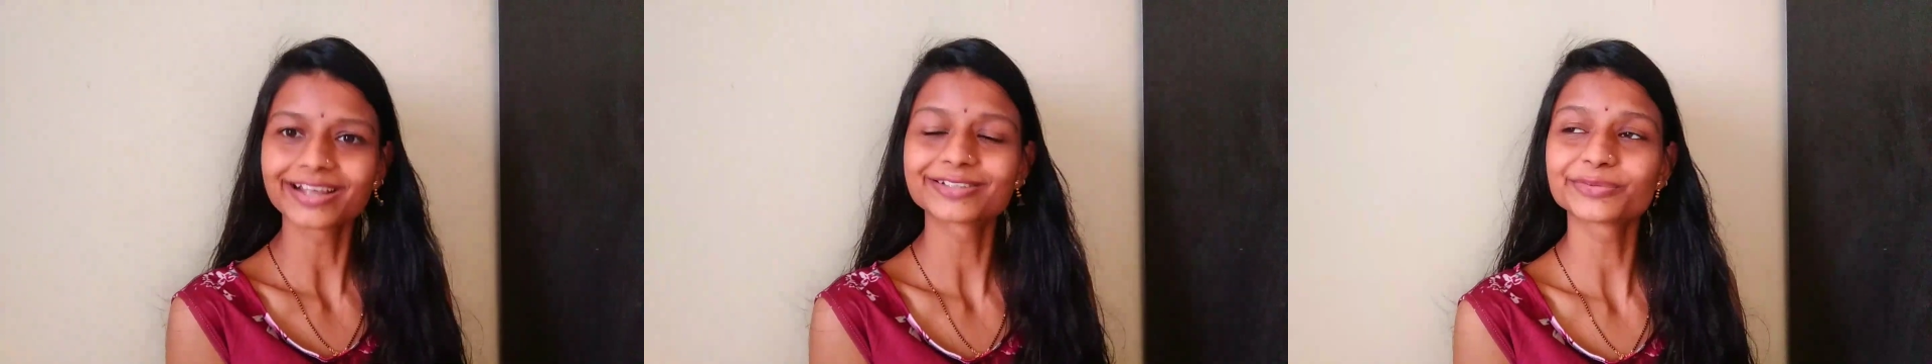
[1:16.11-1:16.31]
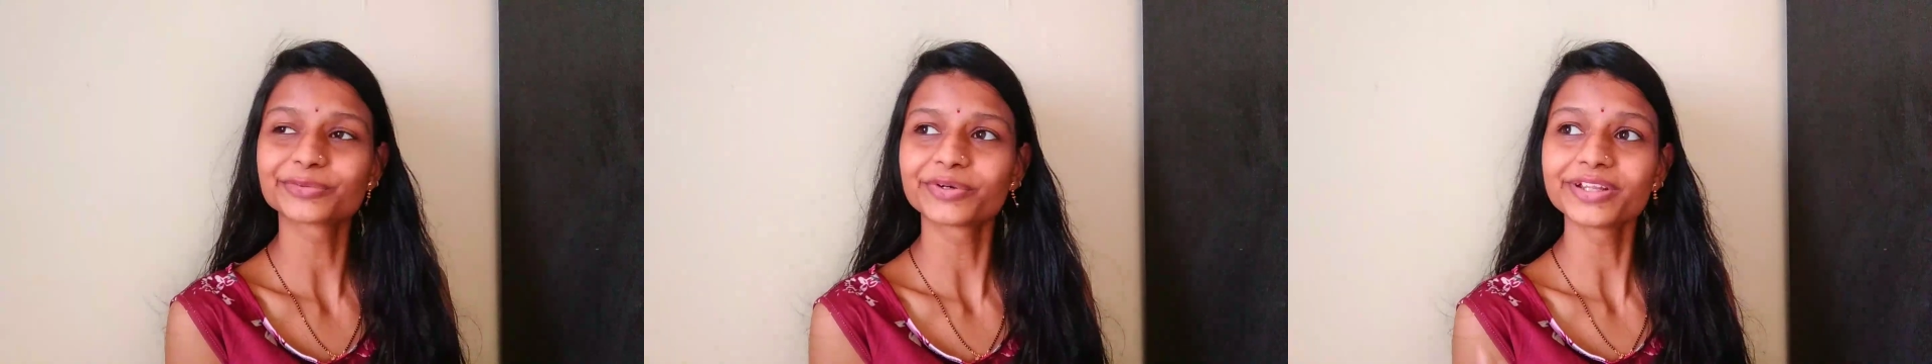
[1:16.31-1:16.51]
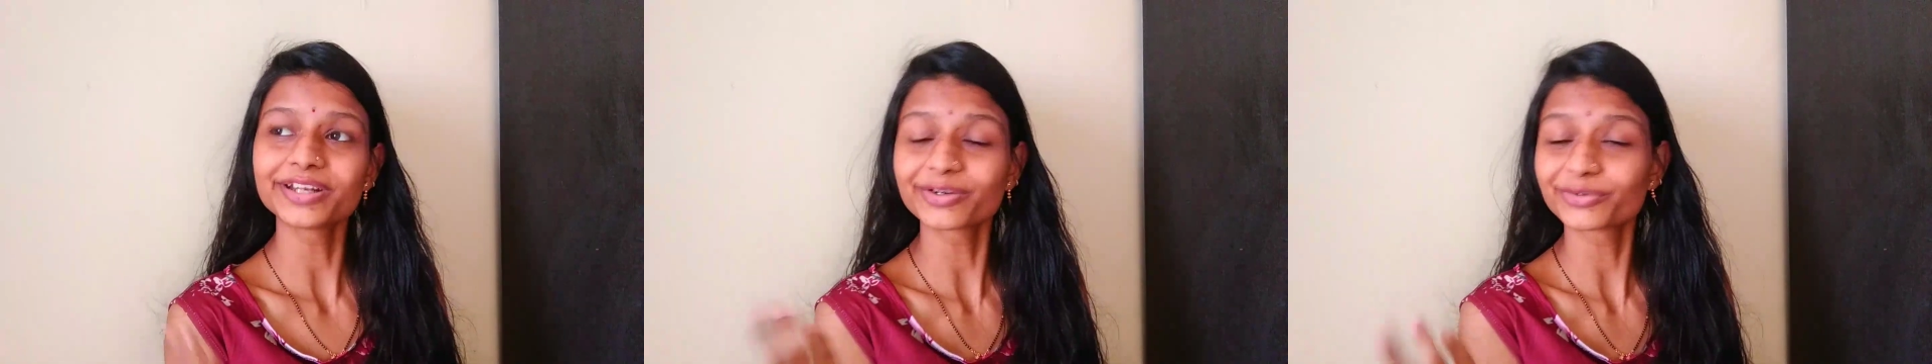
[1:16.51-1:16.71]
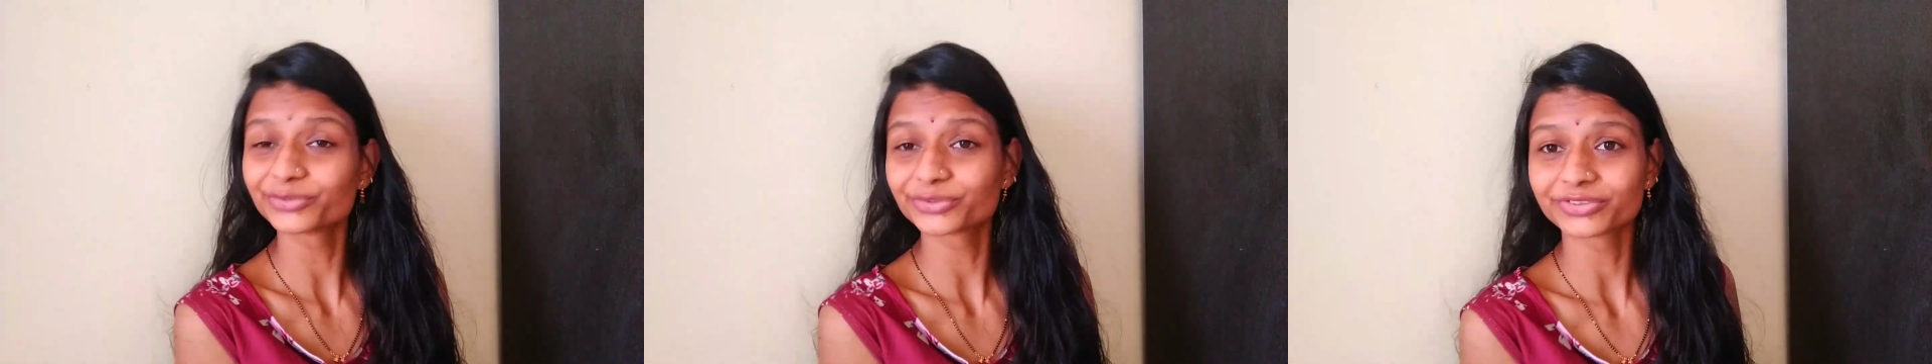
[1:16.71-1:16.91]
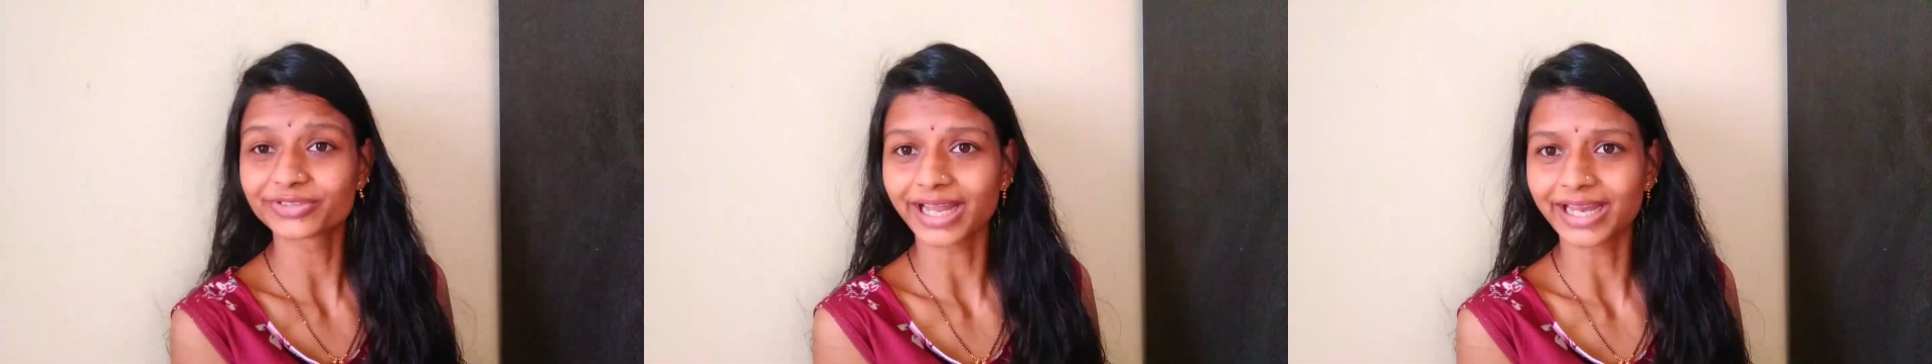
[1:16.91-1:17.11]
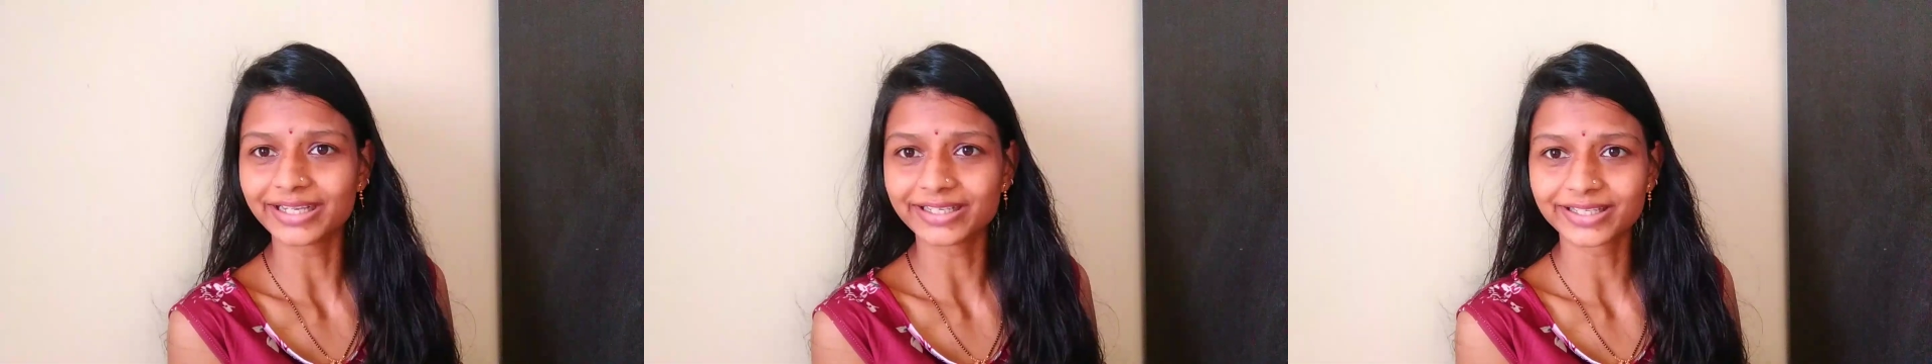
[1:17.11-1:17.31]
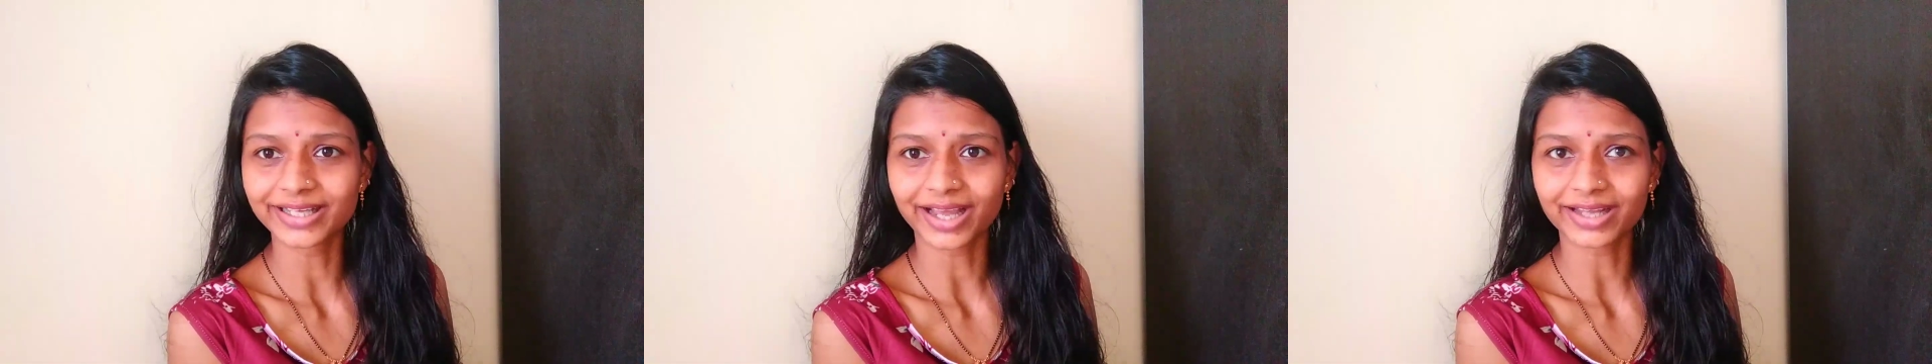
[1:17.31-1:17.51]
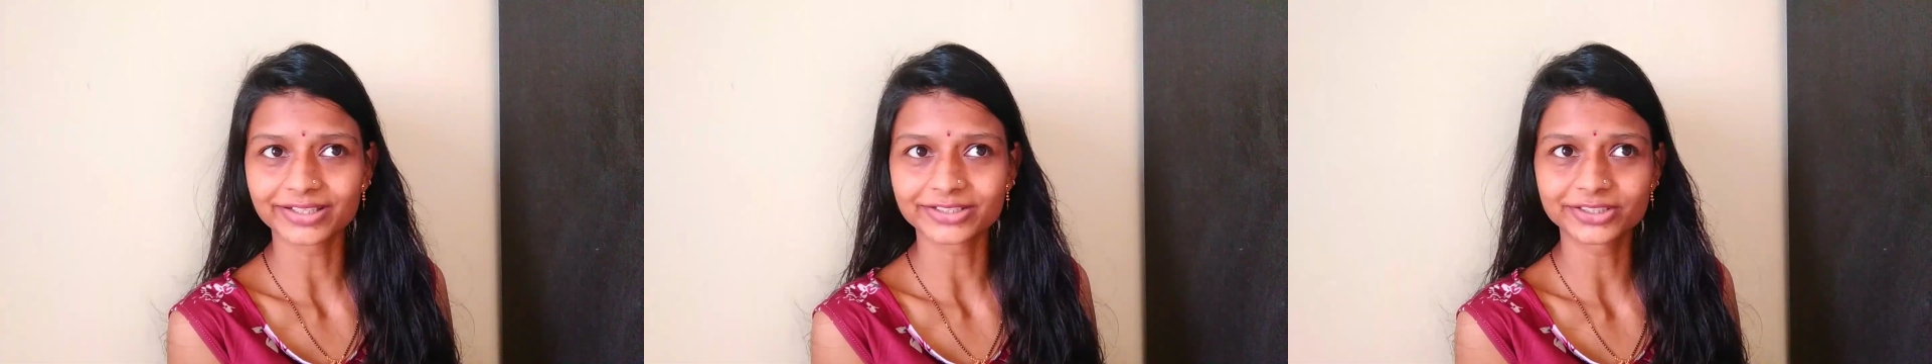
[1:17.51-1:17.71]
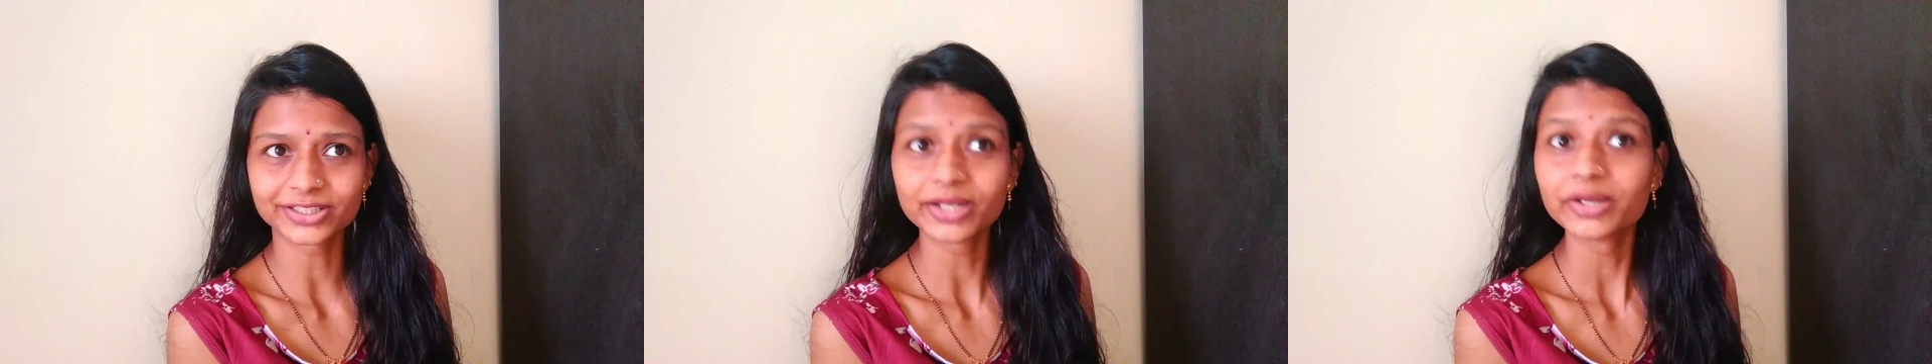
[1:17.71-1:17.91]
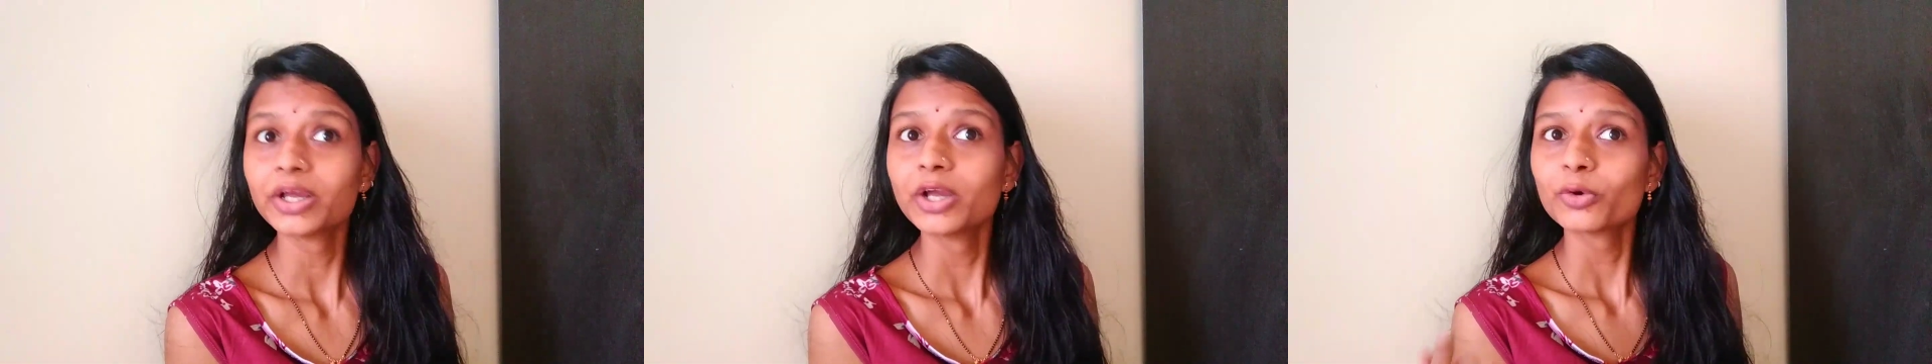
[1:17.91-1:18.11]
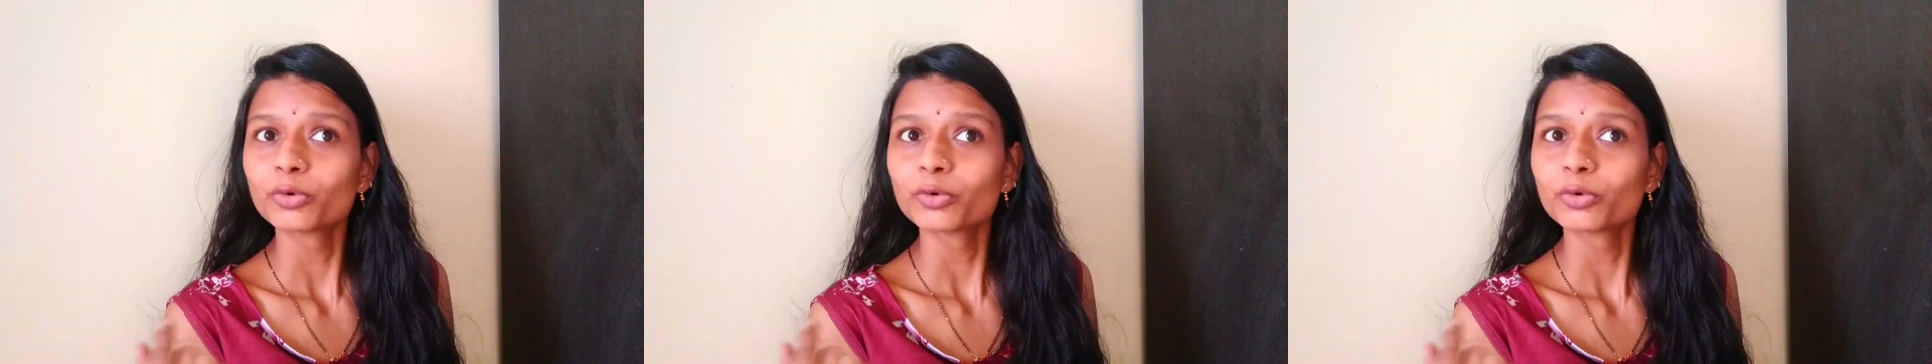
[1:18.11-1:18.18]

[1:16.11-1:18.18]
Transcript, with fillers: ऐसे थोड़ी ना उसको नाइन्टी आनी चाहिए